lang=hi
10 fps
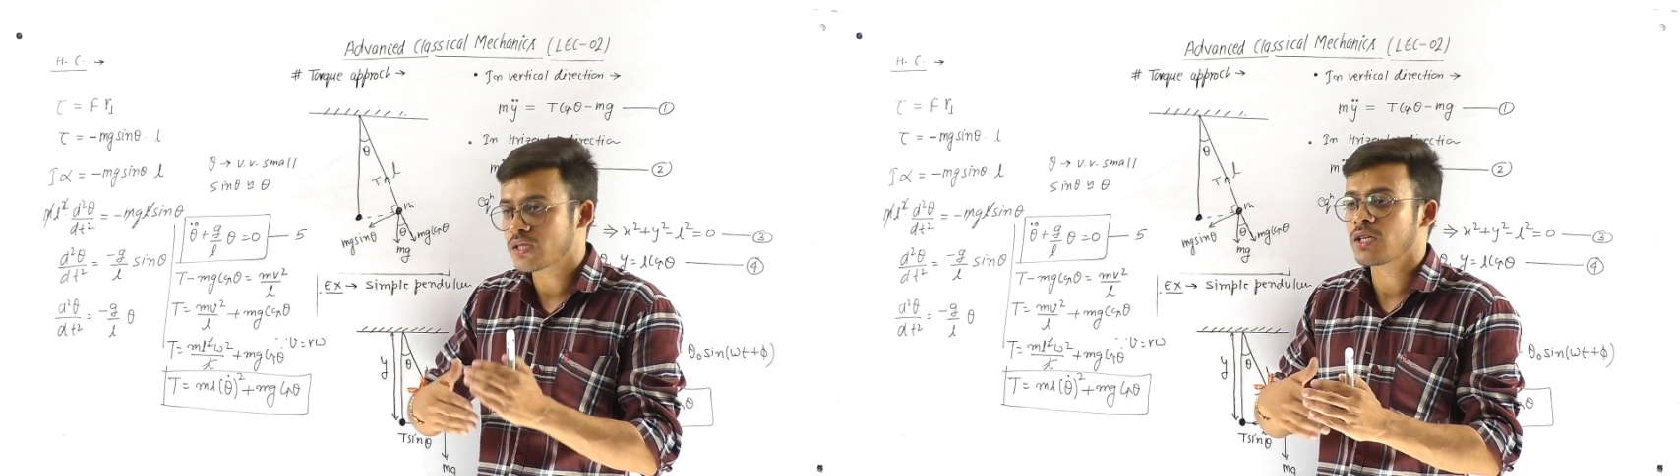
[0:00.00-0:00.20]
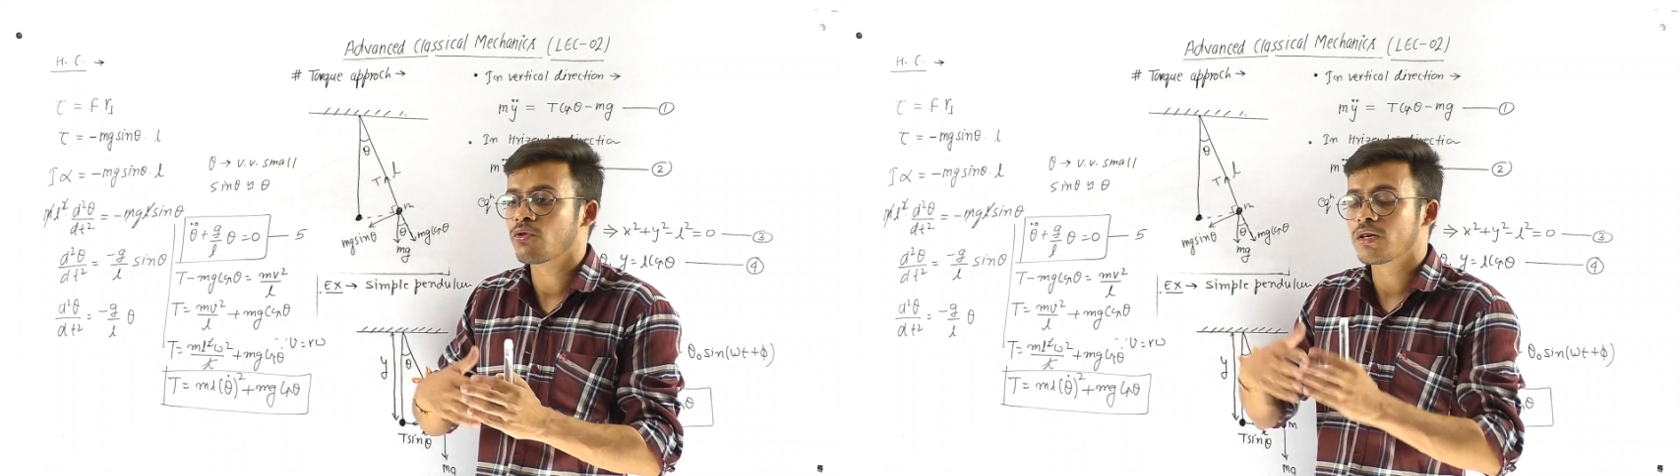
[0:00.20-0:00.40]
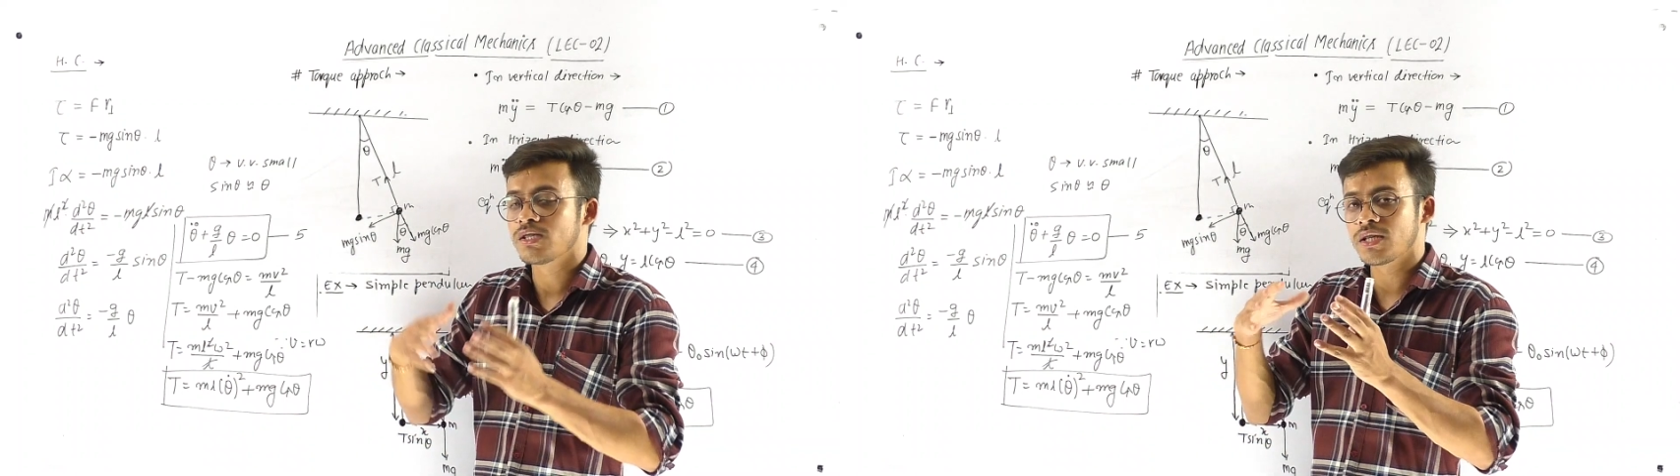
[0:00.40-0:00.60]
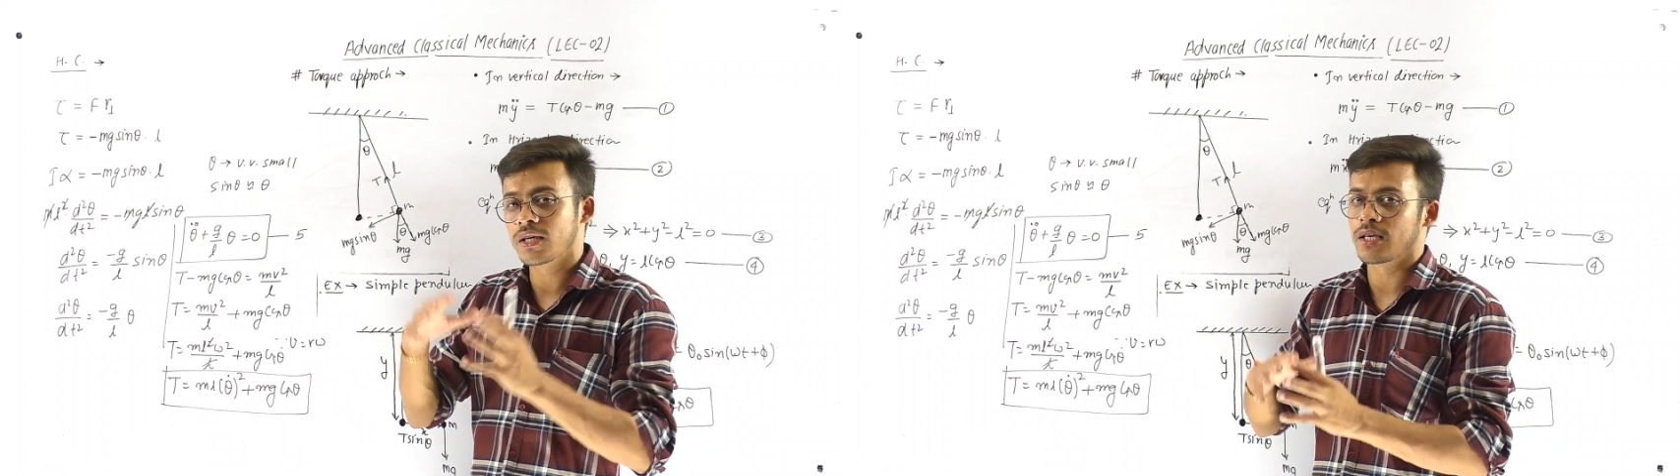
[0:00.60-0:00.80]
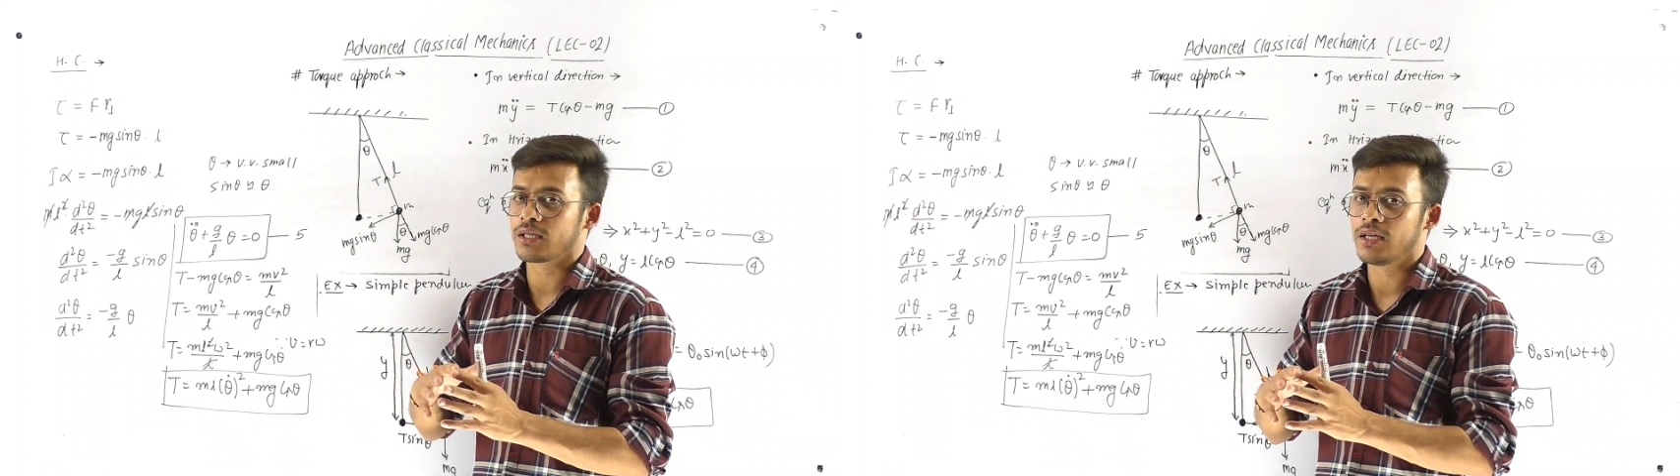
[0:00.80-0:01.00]
कंस्टेंट को
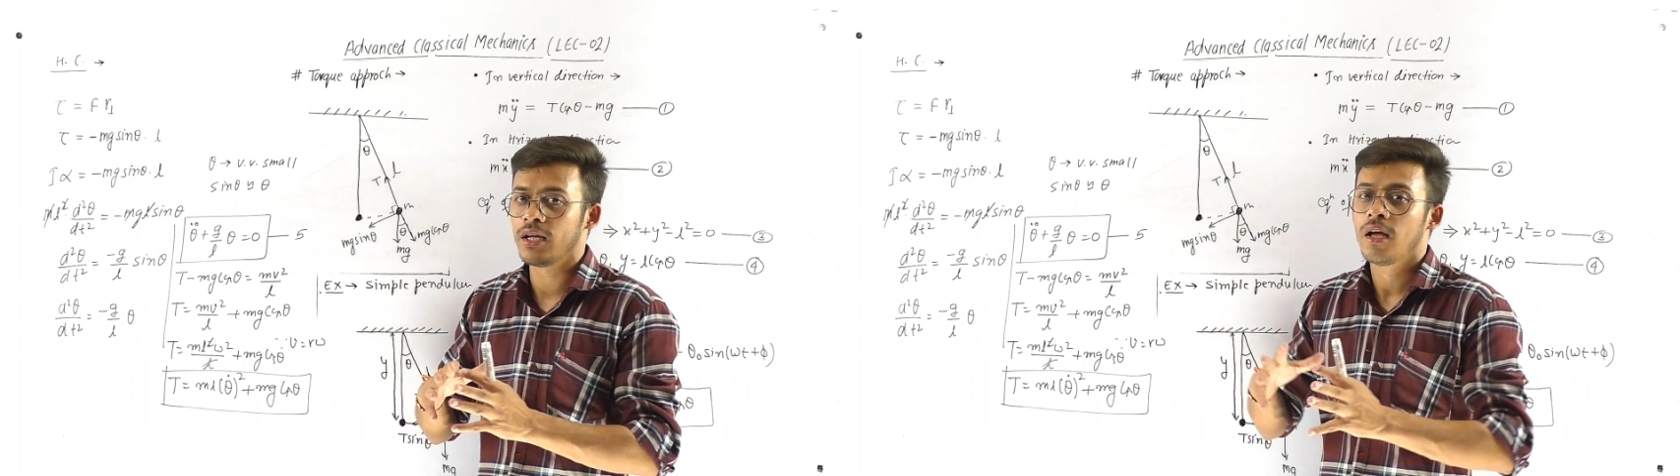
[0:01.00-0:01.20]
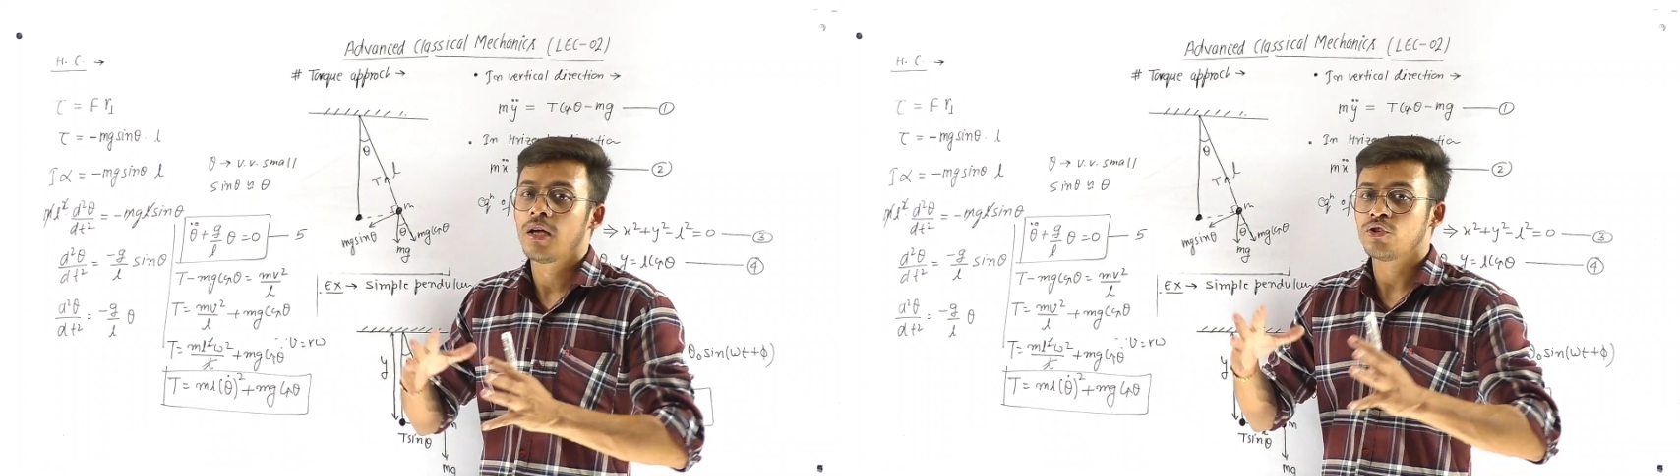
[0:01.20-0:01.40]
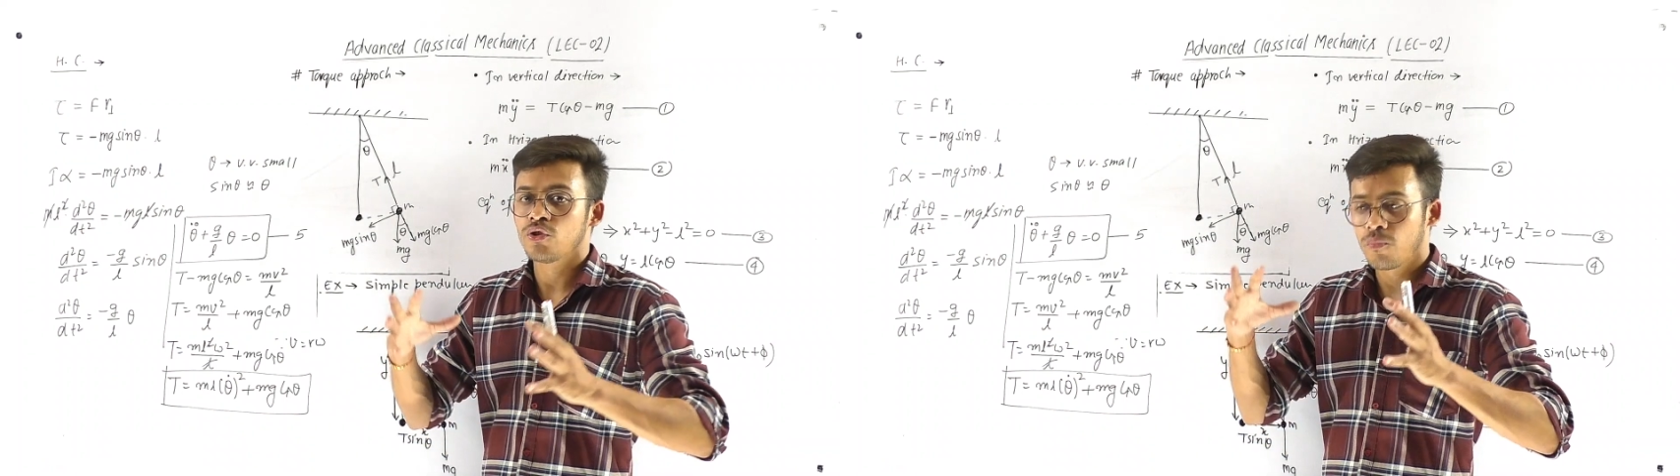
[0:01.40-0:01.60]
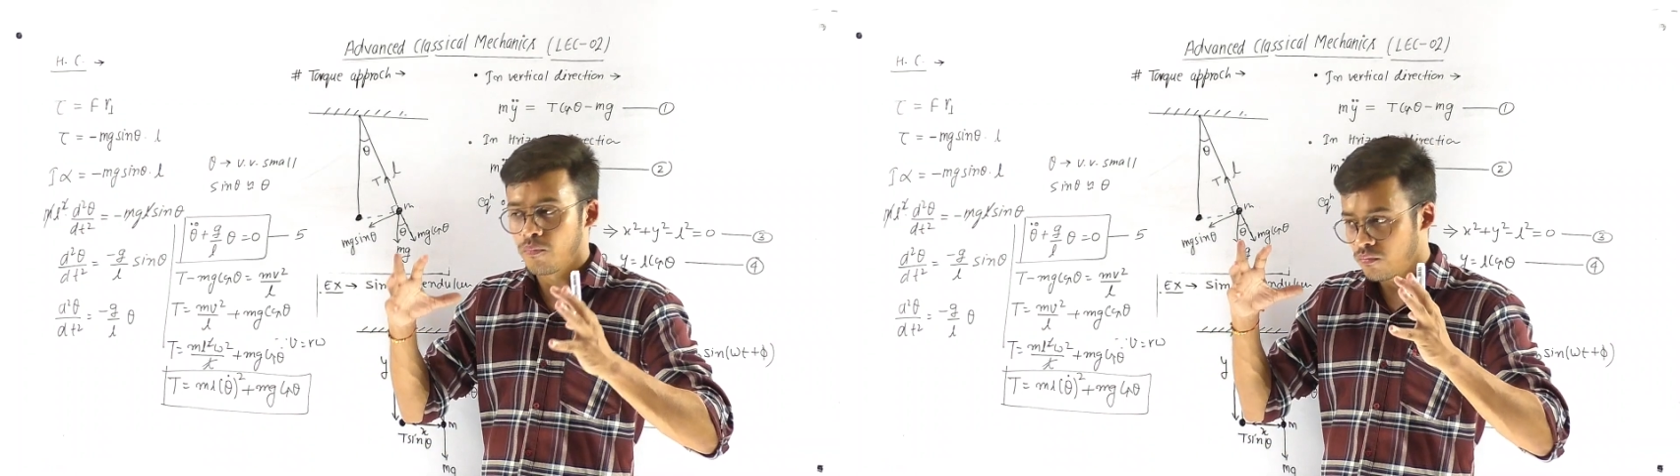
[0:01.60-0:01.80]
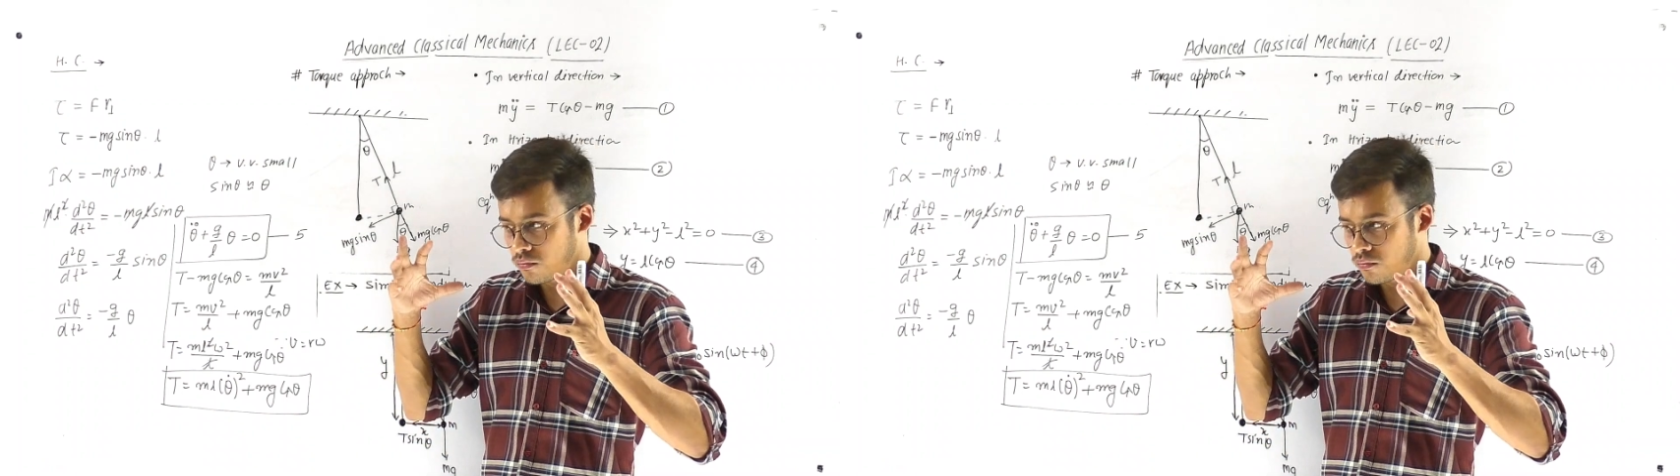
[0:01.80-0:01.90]
कंसिडर करते ही जो